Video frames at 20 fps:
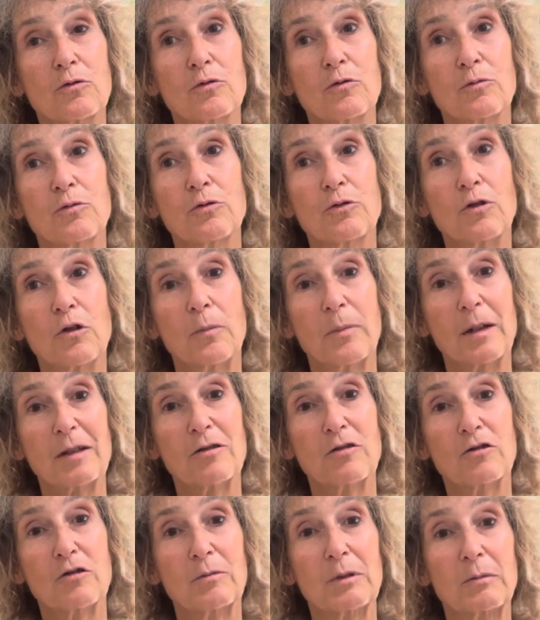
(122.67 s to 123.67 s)
de plusieurs
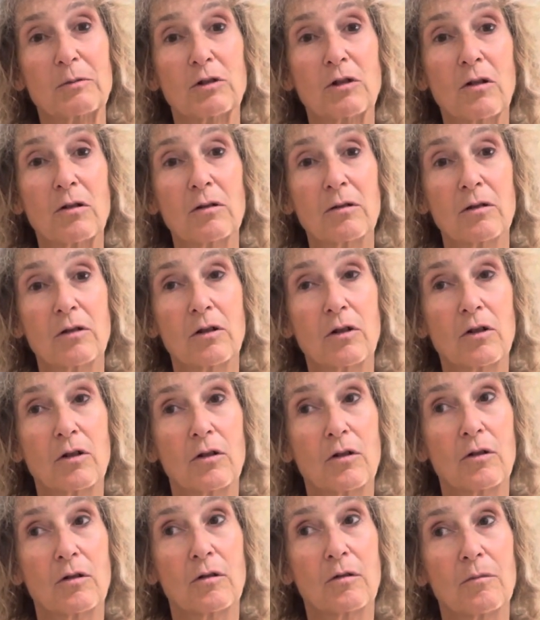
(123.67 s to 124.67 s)
personnes en même temps,
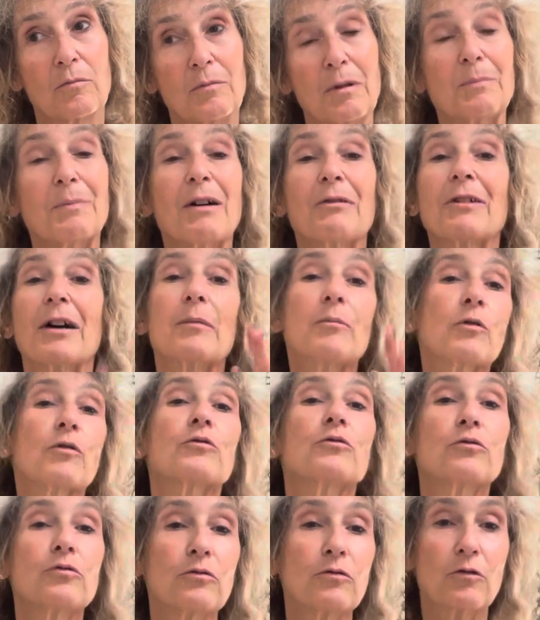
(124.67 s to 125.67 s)
mais pas vraiment
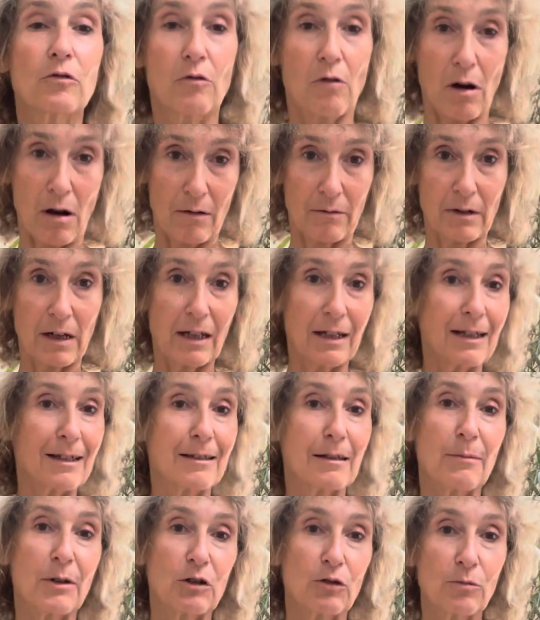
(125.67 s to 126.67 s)
d'une, quoi. Voilà, et là,
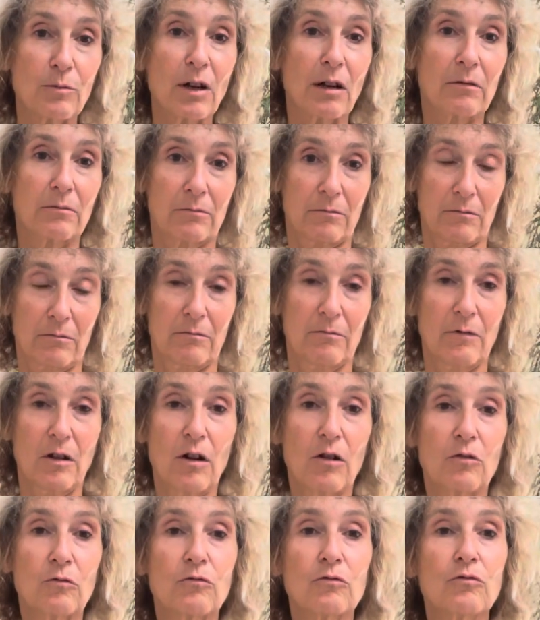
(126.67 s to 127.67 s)
ça marche bien.
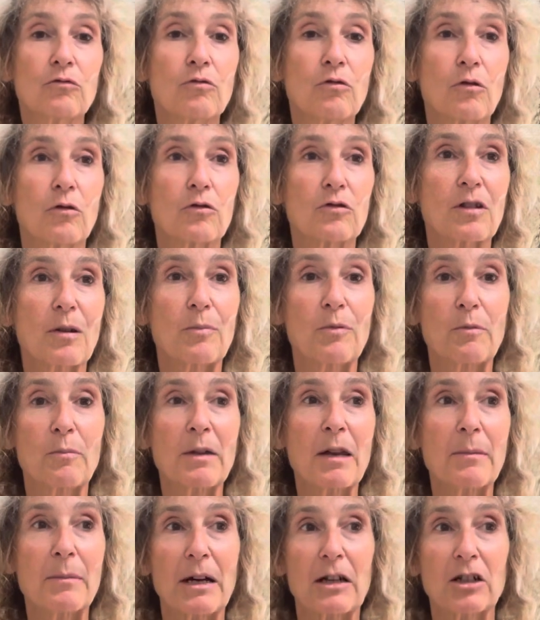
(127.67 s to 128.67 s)
Ou euh, ça peut
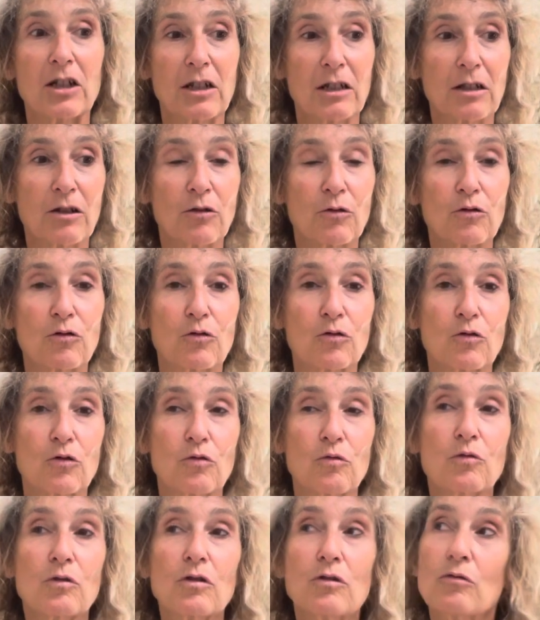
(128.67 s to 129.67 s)
bien marcher quand je
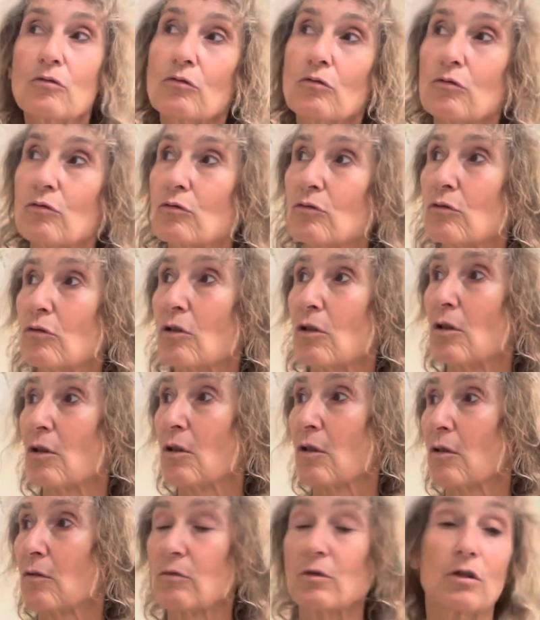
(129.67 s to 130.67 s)
suis... Euh,
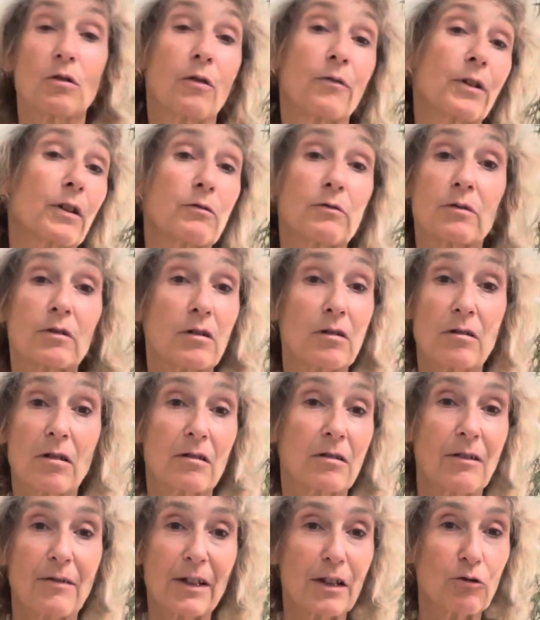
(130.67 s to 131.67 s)
oui, en fait, c'est ça,
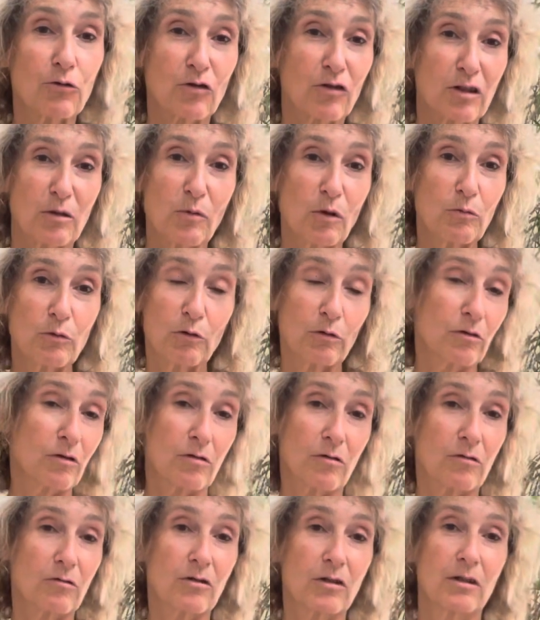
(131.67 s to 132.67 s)
va avec le sentiment amoureux, c'est
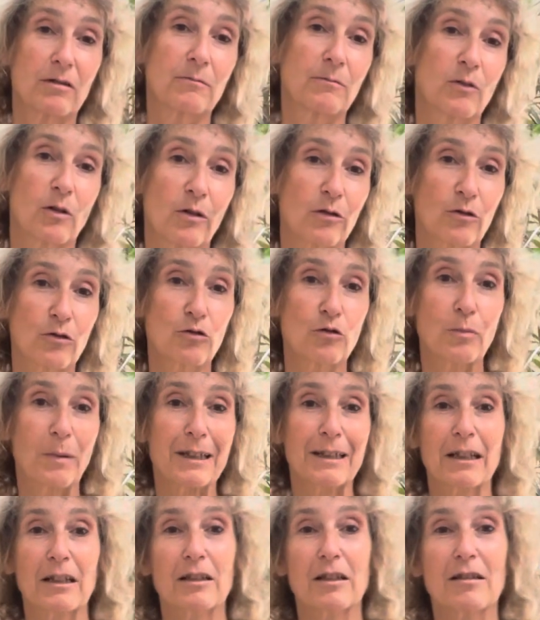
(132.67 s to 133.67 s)
ce que je dis. Quand je suis pas
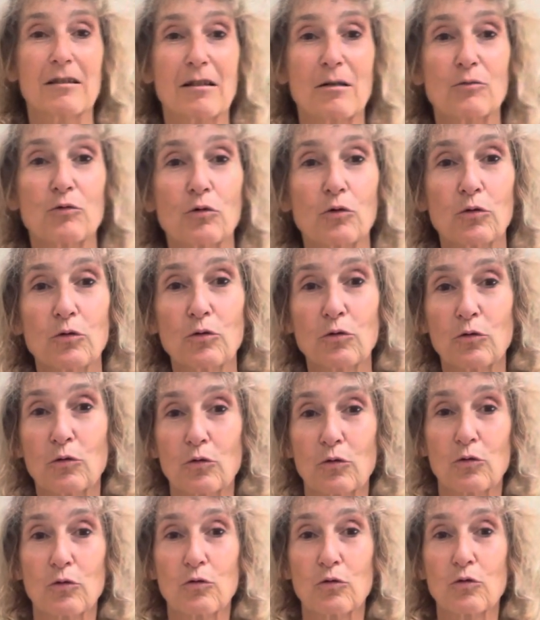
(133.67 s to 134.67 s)
très très amoureux,
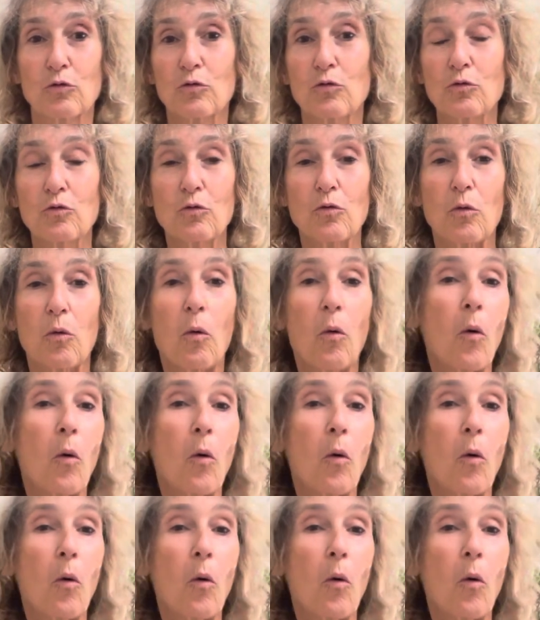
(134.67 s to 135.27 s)
donc euh, du coup,